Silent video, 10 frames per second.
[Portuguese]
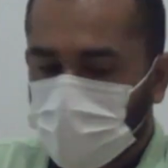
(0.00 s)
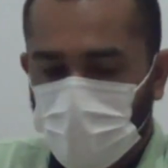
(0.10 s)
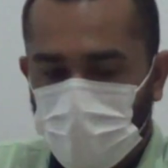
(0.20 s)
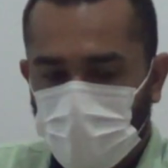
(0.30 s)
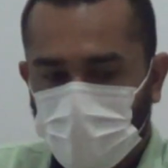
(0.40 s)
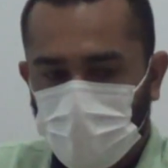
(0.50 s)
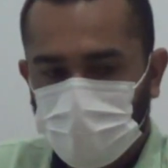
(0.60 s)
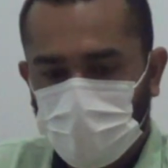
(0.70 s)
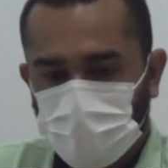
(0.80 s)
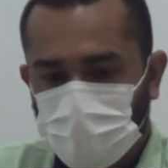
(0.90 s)
e a gente já está
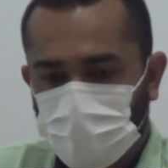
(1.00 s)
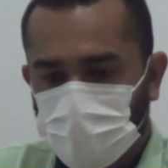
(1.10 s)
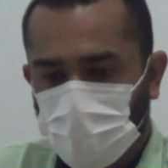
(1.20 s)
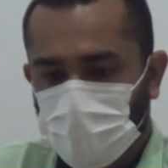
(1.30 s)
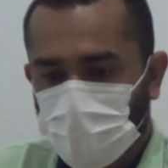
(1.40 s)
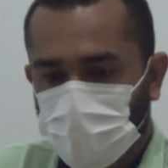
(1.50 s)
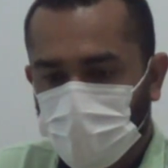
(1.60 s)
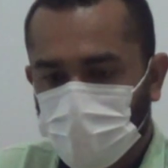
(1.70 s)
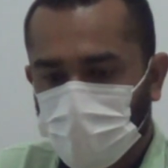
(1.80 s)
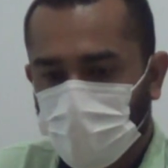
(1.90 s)
vendo isso para
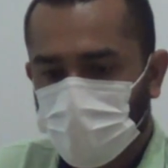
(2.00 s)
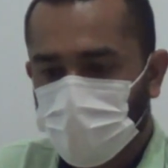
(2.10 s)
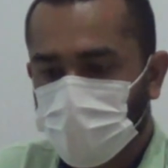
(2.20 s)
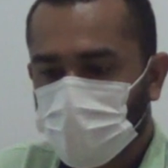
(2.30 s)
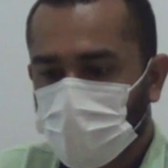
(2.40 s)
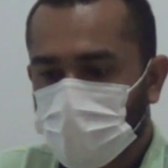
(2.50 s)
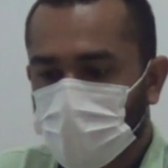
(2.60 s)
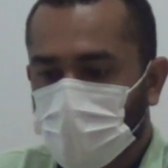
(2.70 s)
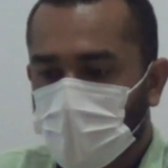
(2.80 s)
os próximos dias,